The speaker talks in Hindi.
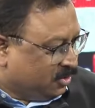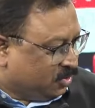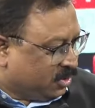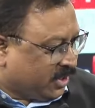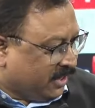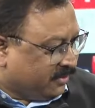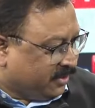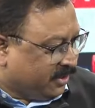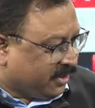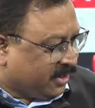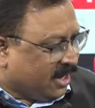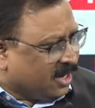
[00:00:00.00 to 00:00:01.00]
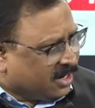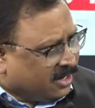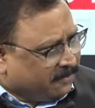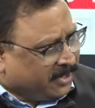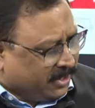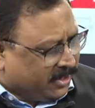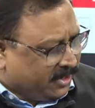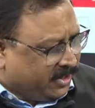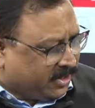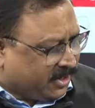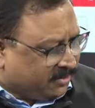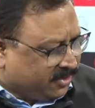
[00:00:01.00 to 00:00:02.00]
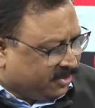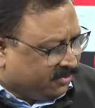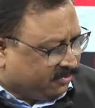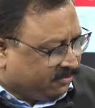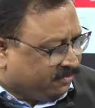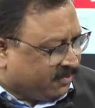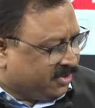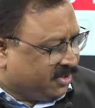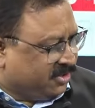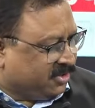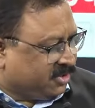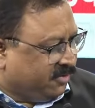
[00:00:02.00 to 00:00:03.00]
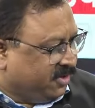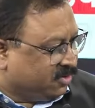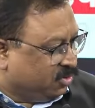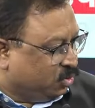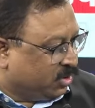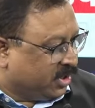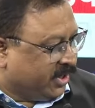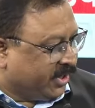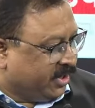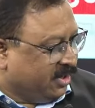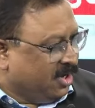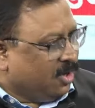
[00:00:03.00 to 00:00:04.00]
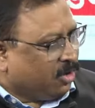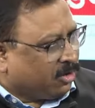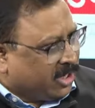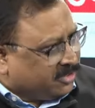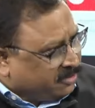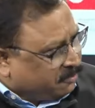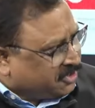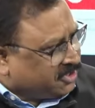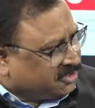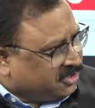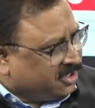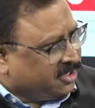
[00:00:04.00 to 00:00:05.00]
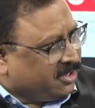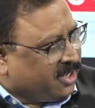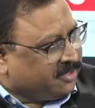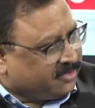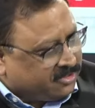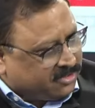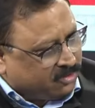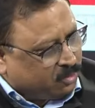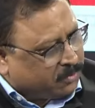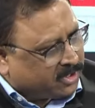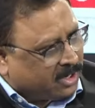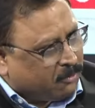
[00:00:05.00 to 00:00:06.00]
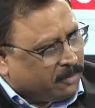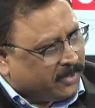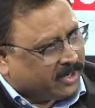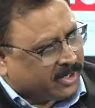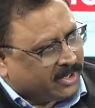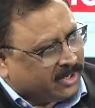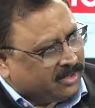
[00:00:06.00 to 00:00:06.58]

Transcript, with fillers: तो कैसे क्या कमी रह गई है कैसे इस फर्जी दस्तावेज को दूर करेंगे और कैसे प्रशासन ऐसी चीज़ों पर काबू में रखेंगे